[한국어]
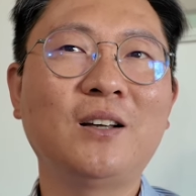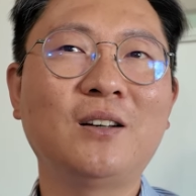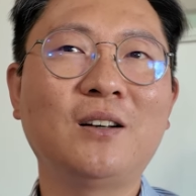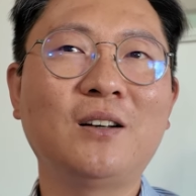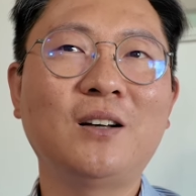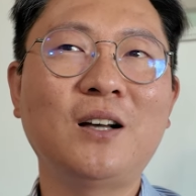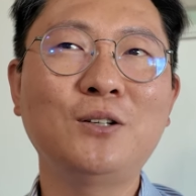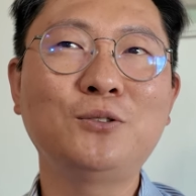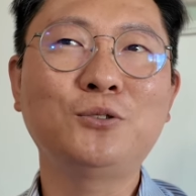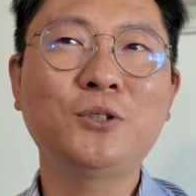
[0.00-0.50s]

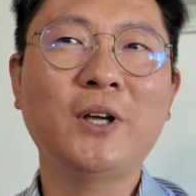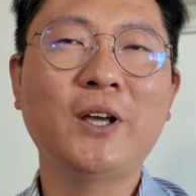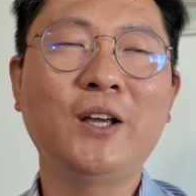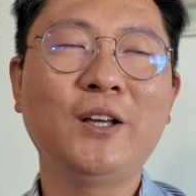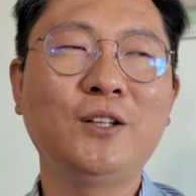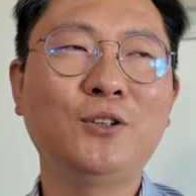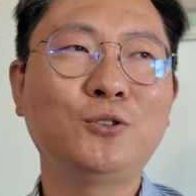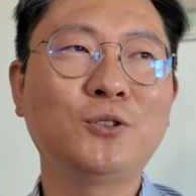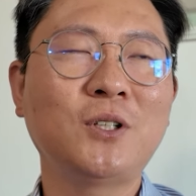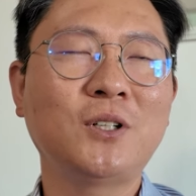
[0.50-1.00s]
한국의
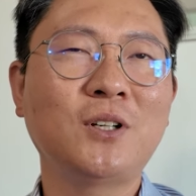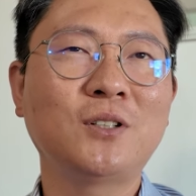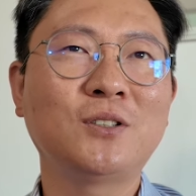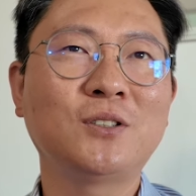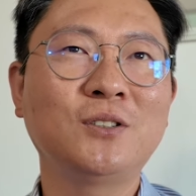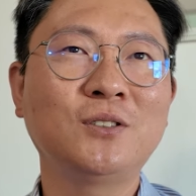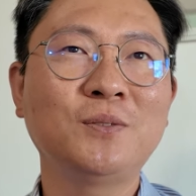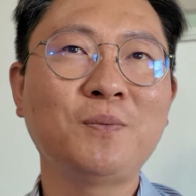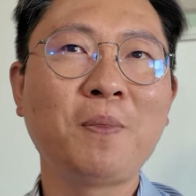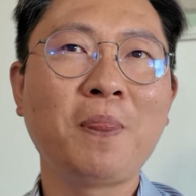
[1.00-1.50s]
개인
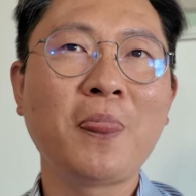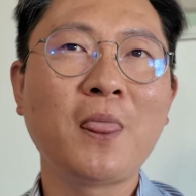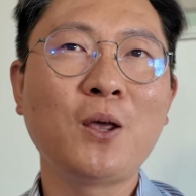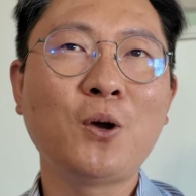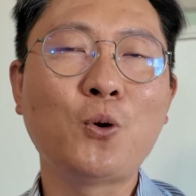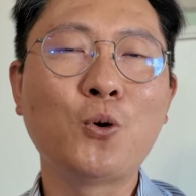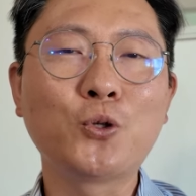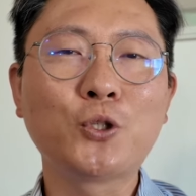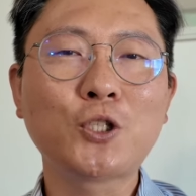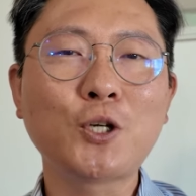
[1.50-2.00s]
투자자들은
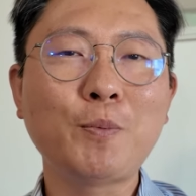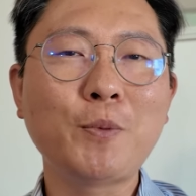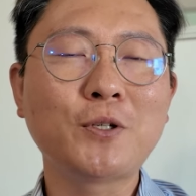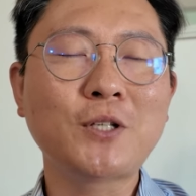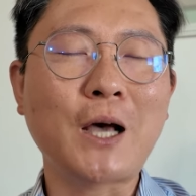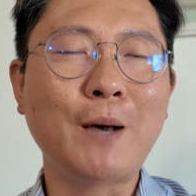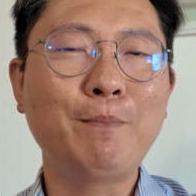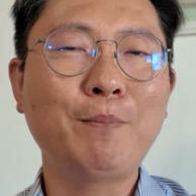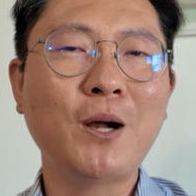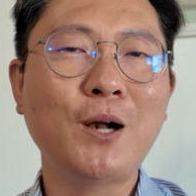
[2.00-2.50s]

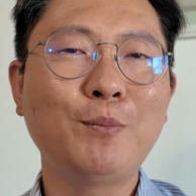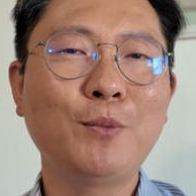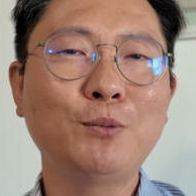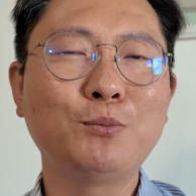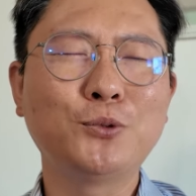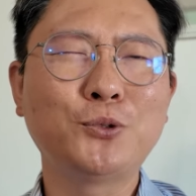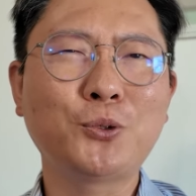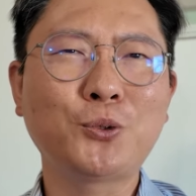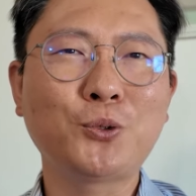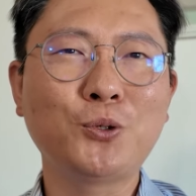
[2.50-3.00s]
고점에서 안 팔면
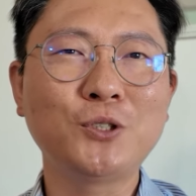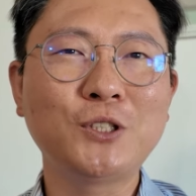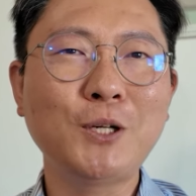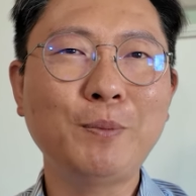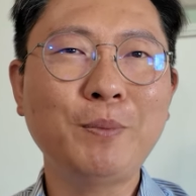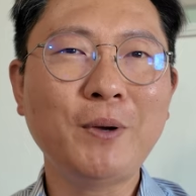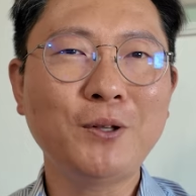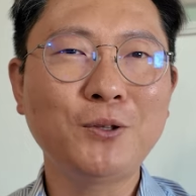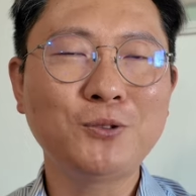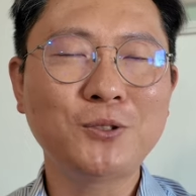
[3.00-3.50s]
무조건
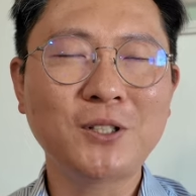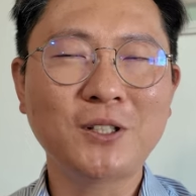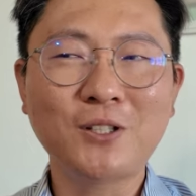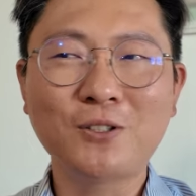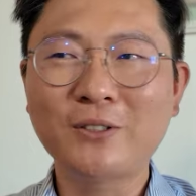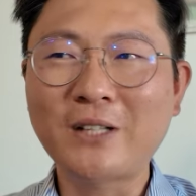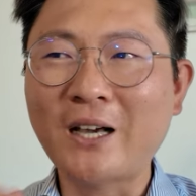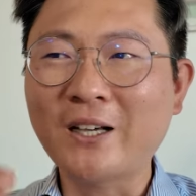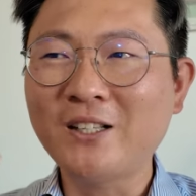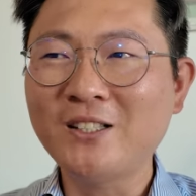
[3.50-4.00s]
실패한
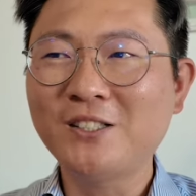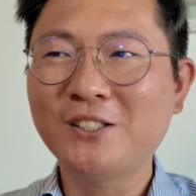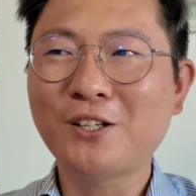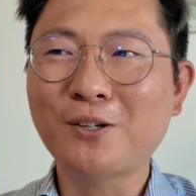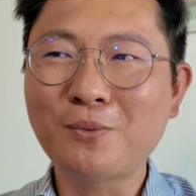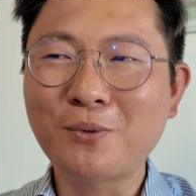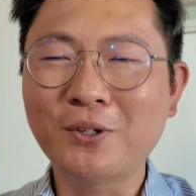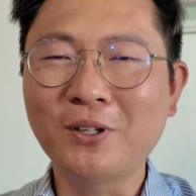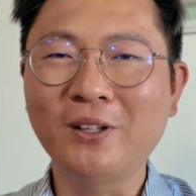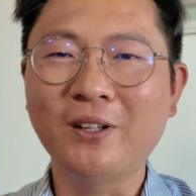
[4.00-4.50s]
투자자로
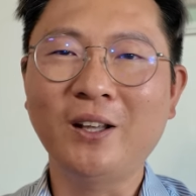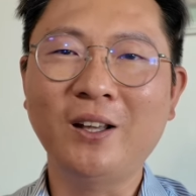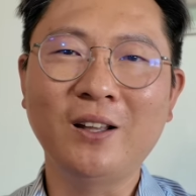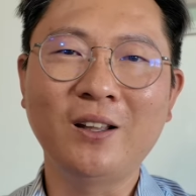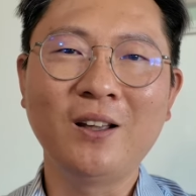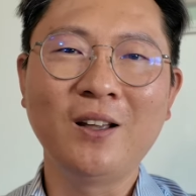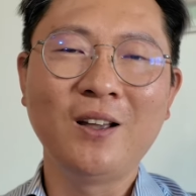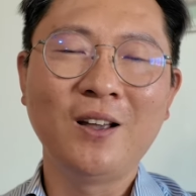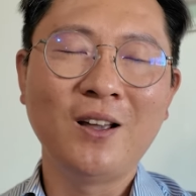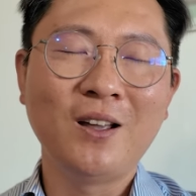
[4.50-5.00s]
낙인시켜버리는
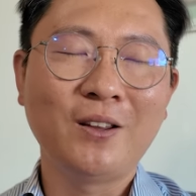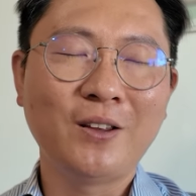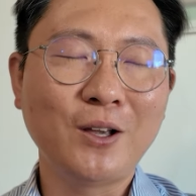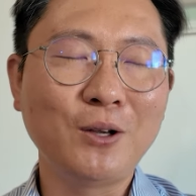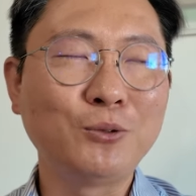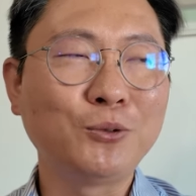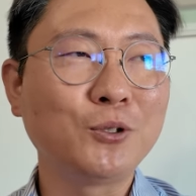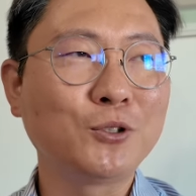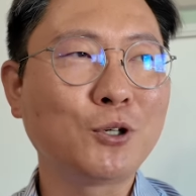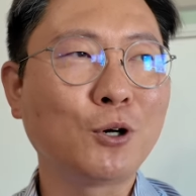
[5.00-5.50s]
게 되게
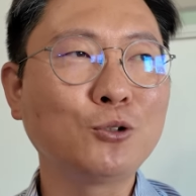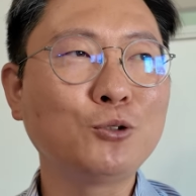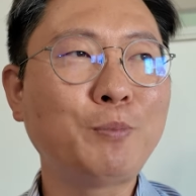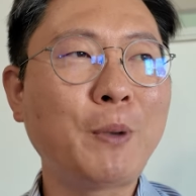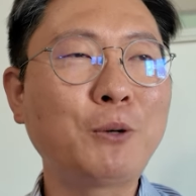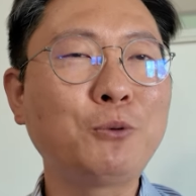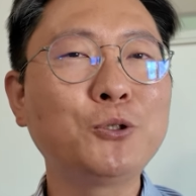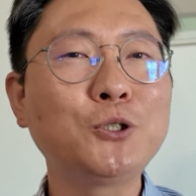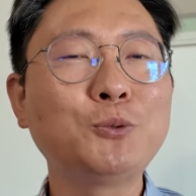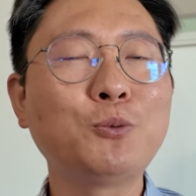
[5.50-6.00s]
웃겨요. 저도
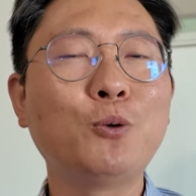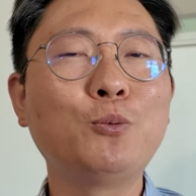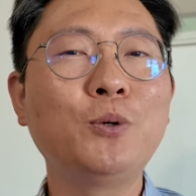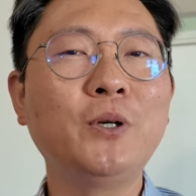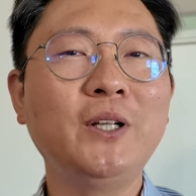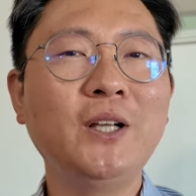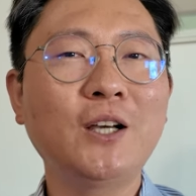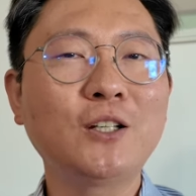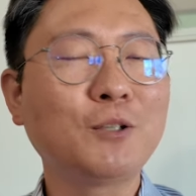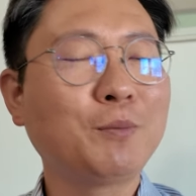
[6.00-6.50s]

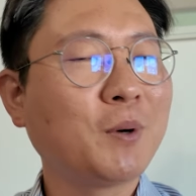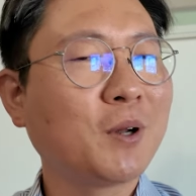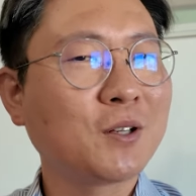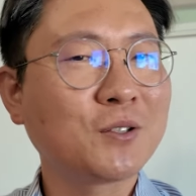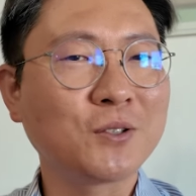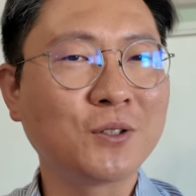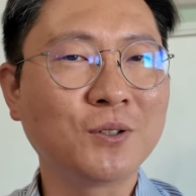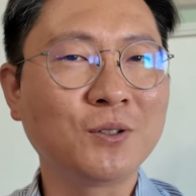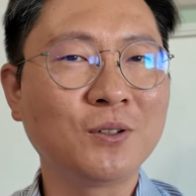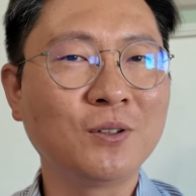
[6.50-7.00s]
195불 이하에서
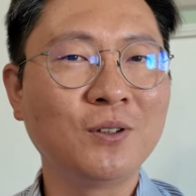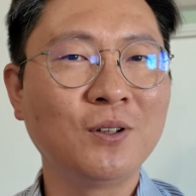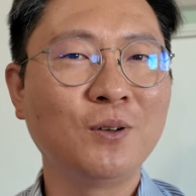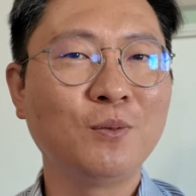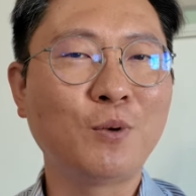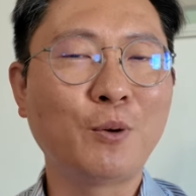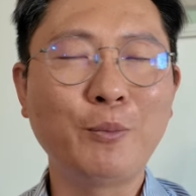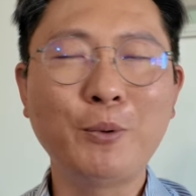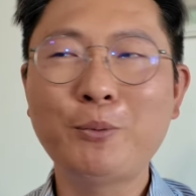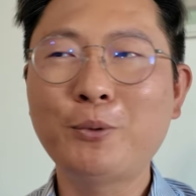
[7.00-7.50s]
팔았어요.
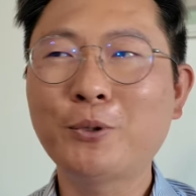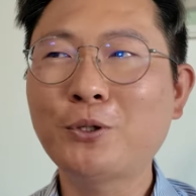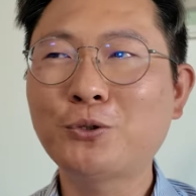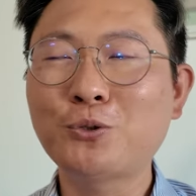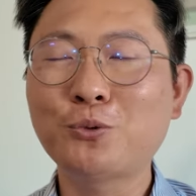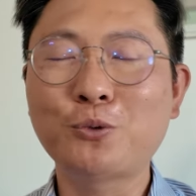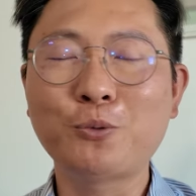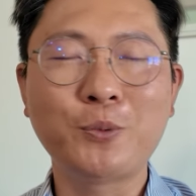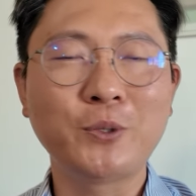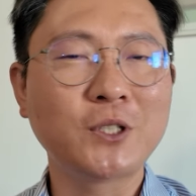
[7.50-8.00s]
버핏보다
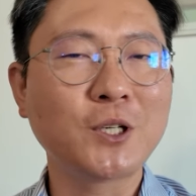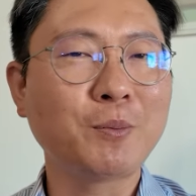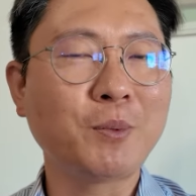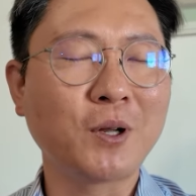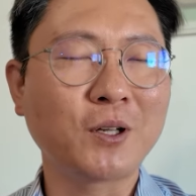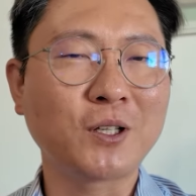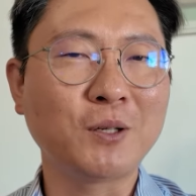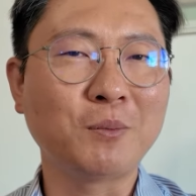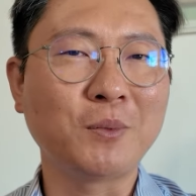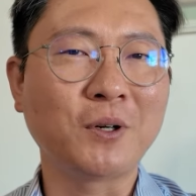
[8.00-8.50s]
좀 더 비싸게
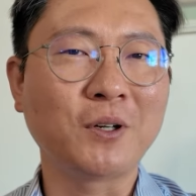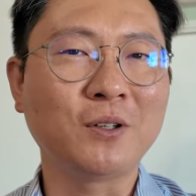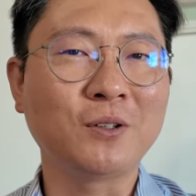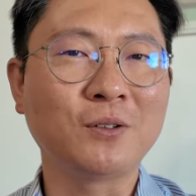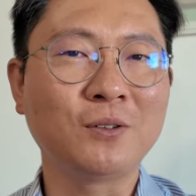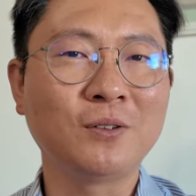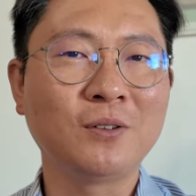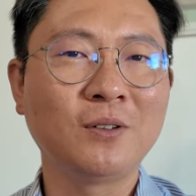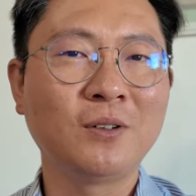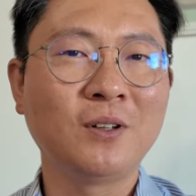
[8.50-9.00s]
팔았단 말이에요.
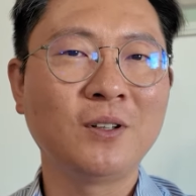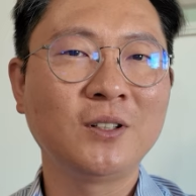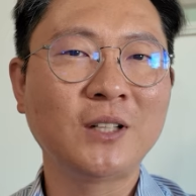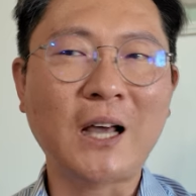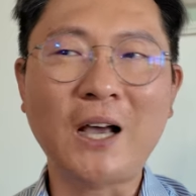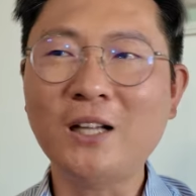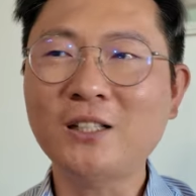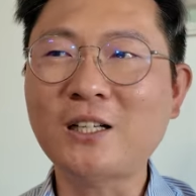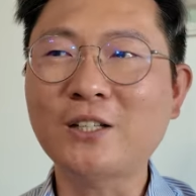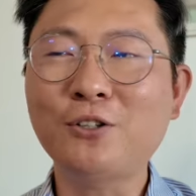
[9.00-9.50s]

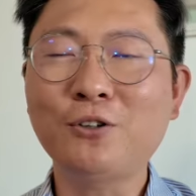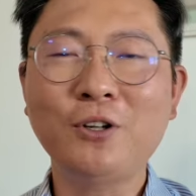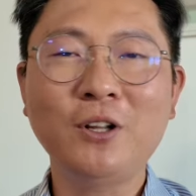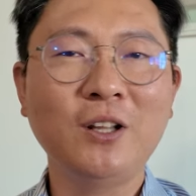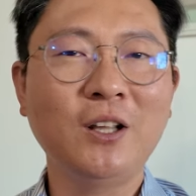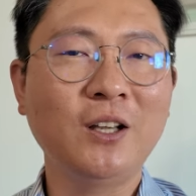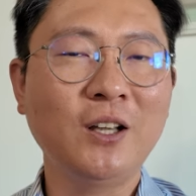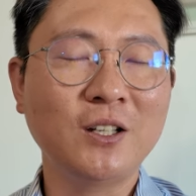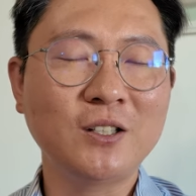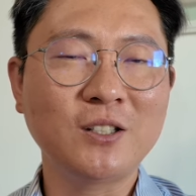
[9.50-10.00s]
다 작년에
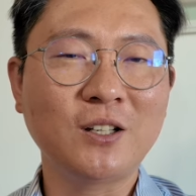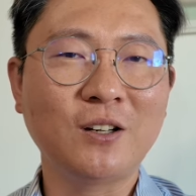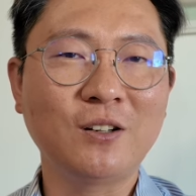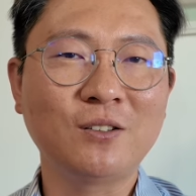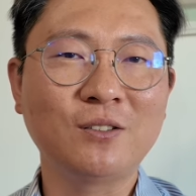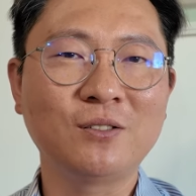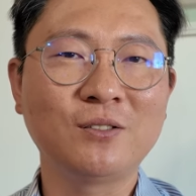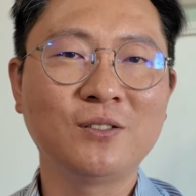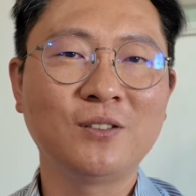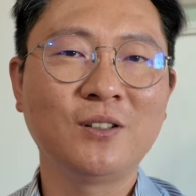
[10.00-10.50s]
얘기했잖아요.